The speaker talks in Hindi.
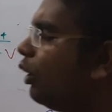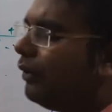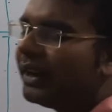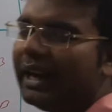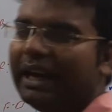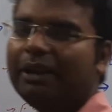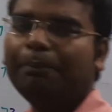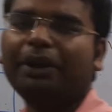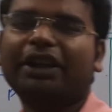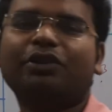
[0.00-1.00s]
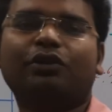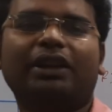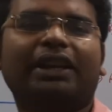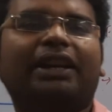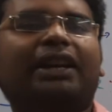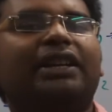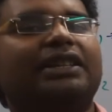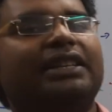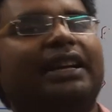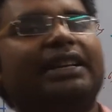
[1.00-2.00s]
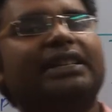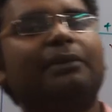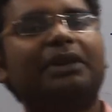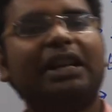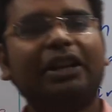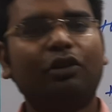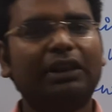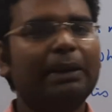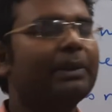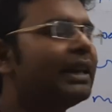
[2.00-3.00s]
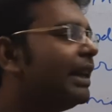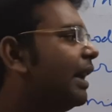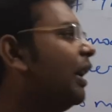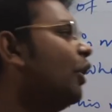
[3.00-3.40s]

ऑफर हाई इंपीडेंस होने के कारण से कैसा ट्रीट होता है बताइए